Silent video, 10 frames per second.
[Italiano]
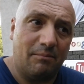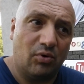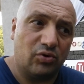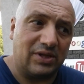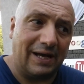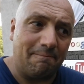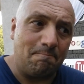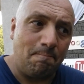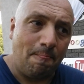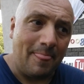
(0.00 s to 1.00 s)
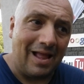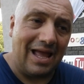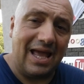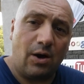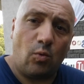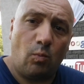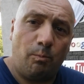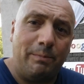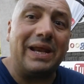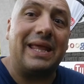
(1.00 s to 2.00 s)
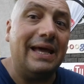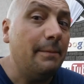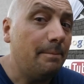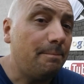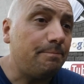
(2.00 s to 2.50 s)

bontà. E perché?